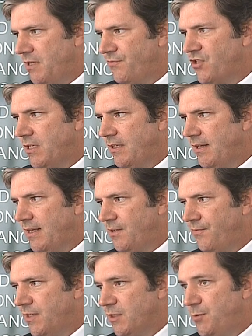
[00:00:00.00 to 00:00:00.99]
da fiscalidade
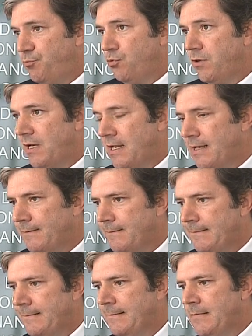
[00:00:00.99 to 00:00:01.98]
verde que poderá
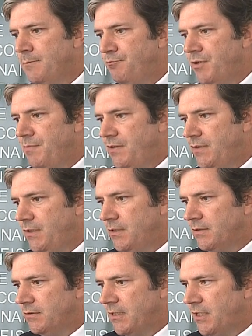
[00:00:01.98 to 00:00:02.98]

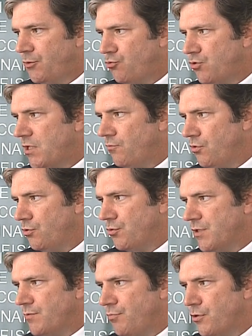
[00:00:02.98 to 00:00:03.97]
permitir a redução de
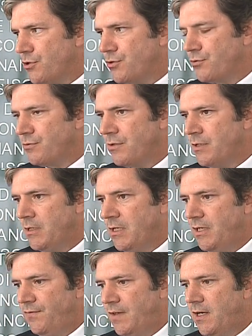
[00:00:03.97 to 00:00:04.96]
outros impostos
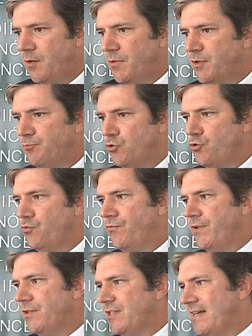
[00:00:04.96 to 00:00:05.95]
e, finalmente, porque o
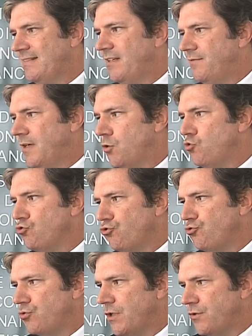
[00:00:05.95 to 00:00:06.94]
Governo está a travar com
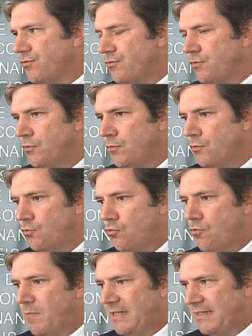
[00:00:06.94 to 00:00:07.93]
sucesso o
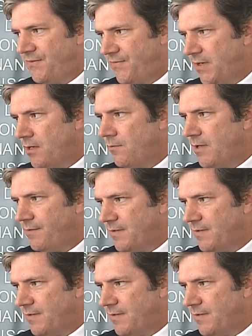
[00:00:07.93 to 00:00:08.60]
combate à fraude, à